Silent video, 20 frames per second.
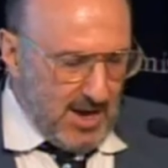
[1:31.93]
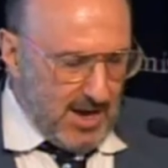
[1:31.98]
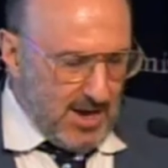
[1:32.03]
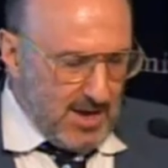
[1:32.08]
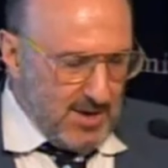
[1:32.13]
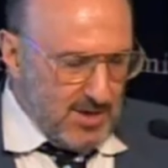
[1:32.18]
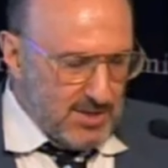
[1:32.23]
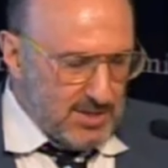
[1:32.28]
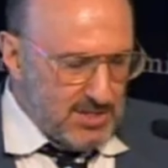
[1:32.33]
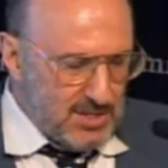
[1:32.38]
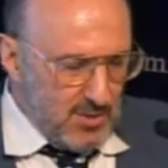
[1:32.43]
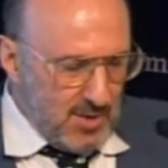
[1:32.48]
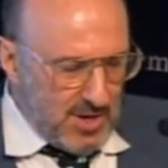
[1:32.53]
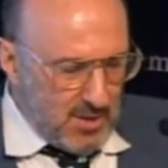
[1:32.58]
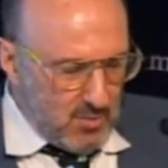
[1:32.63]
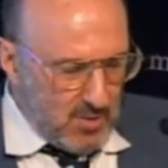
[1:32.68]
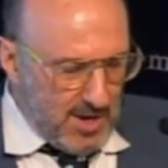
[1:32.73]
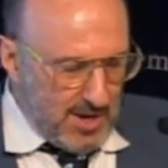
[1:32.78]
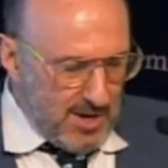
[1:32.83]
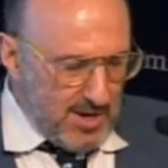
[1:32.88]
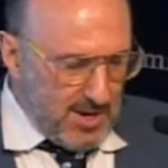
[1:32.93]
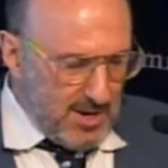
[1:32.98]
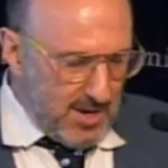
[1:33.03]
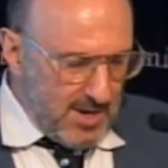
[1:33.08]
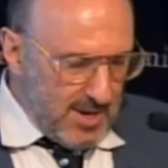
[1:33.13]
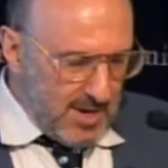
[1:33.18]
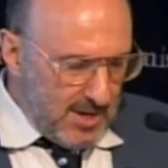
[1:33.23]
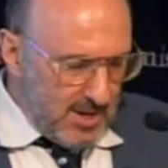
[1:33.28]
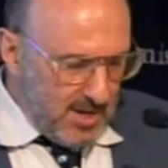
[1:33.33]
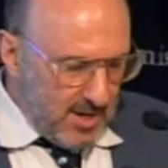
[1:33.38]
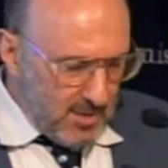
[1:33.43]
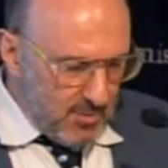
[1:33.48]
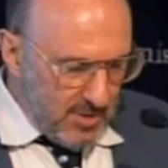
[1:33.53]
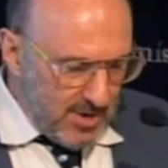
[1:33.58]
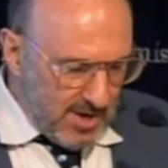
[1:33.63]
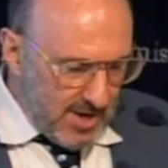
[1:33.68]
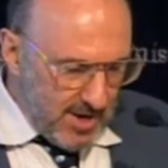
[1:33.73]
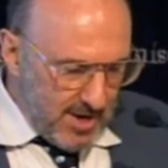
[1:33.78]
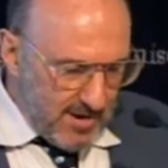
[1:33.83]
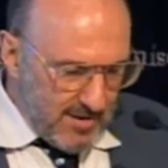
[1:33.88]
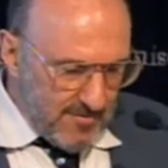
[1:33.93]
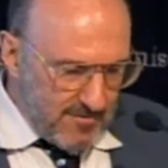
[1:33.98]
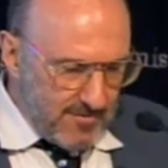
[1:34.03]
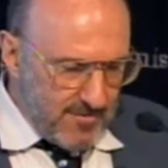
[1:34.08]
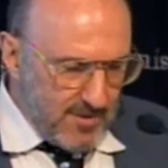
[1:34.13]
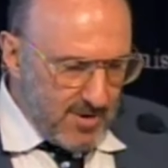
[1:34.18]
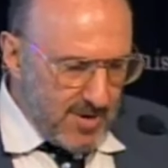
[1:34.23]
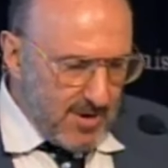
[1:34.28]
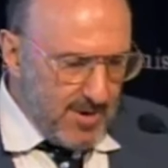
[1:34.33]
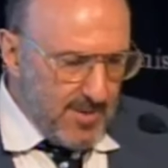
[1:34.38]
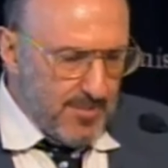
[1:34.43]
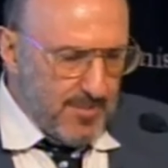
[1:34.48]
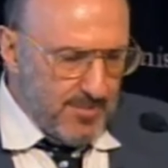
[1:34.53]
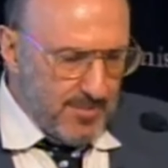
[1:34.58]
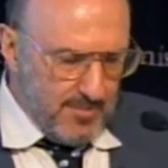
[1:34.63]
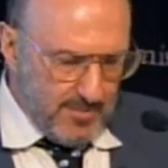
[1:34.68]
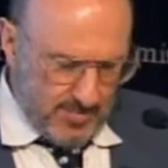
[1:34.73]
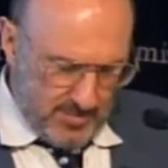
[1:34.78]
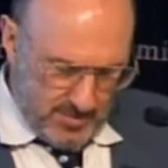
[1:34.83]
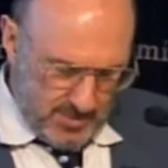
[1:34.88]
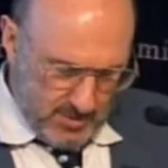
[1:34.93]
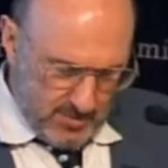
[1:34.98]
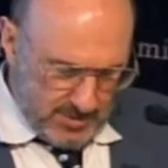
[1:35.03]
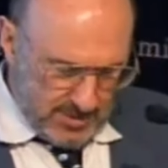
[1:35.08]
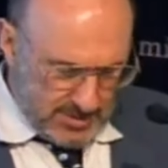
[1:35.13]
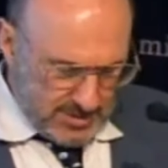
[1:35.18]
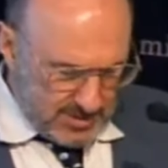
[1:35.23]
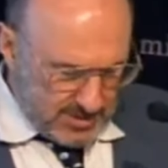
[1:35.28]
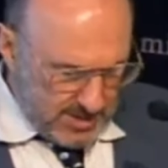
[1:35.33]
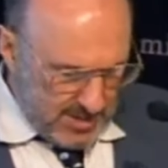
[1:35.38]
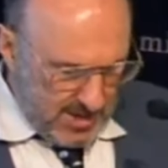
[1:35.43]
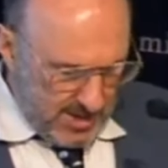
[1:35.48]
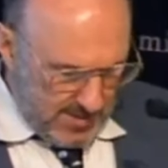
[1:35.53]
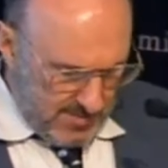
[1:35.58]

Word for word: Uh, Así que de todos modos, aquí tenemos um, cuál es su nombre.